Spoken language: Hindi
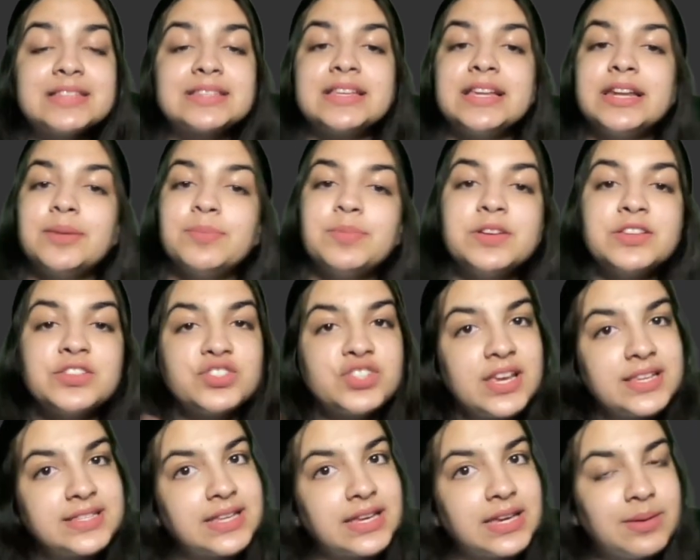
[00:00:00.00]
सिलेबस
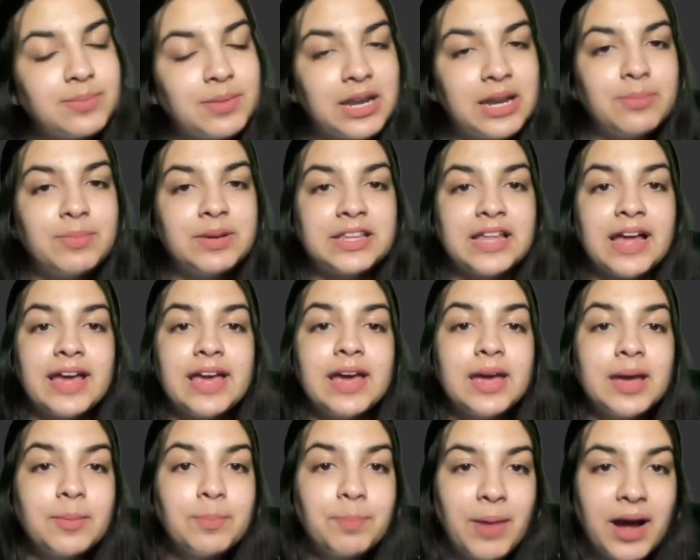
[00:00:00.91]
जैसे कि मैंने बताया
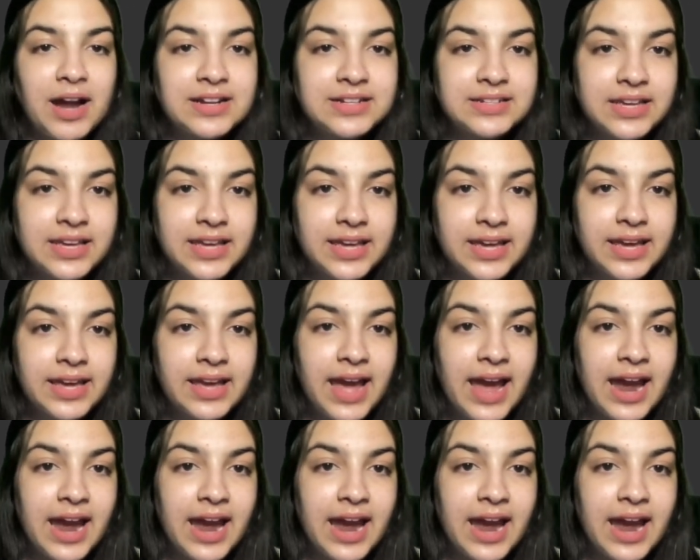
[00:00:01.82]
है पार्ट ए